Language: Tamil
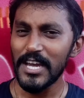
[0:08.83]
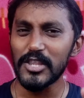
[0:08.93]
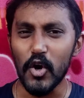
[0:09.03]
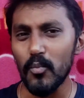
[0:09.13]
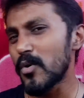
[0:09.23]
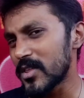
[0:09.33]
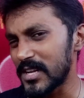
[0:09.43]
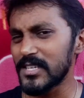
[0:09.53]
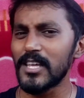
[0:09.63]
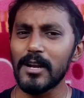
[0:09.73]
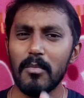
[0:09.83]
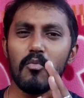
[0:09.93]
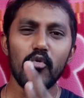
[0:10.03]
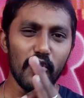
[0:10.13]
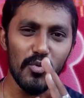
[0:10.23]
இந்த ஒம்பது ரசத்தில் நம்ம
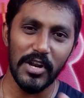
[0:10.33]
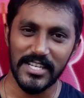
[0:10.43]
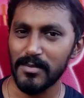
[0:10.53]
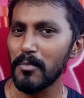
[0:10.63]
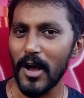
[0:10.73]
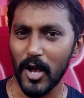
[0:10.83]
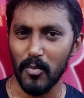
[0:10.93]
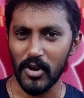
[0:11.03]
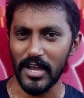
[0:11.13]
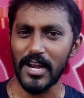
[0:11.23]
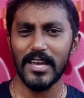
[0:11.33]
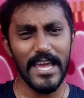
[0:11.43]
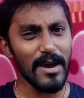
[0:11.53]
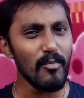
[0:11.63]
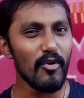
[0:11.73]
மூணு மூணு ரசமாக பார்க்க போகிறோங்க நான்
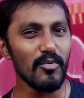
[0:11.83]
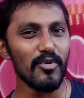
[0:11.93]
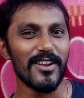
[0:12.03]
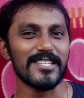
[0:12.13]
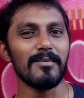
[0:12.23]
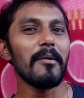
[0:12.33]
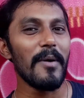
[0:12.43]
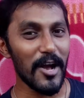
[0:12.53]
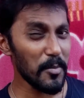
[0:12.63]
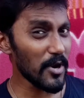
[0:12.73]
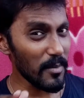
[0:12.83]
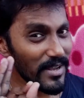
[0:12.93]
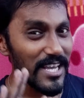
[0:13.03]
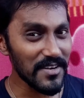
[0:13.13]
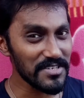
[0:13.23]
ஏன் மூணு மூணு ரசமாக பார்க்க போகிறேன்
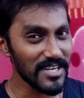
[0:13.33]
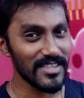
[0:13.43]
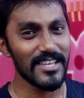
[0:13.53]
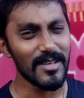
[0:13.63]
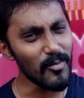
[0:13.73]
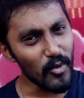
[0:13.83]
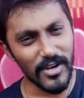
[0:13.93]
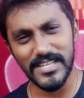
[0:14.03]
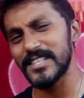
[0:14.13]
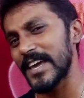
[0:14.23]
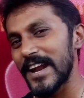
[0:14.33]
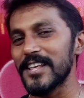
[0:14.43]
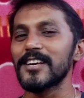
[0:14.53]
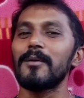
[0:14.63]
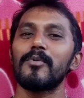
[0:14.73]
அப்படிங்கிற விஷயத்தை இந்த மூணு ரசத்தை
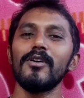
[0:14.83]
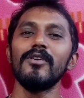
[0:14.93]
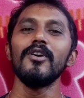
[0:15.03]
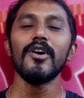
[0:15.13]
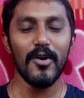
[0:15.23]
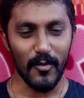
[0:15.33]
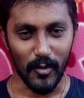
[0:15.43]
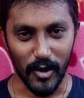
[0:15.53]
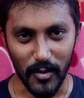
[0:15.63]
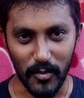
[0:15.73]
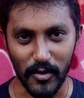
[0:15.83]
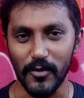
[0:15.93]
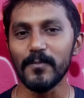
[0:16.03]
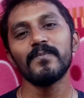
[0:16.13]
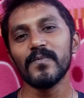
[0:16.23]
கேட்டதுக்கப்புறம் உங்களுக்கு புரியும்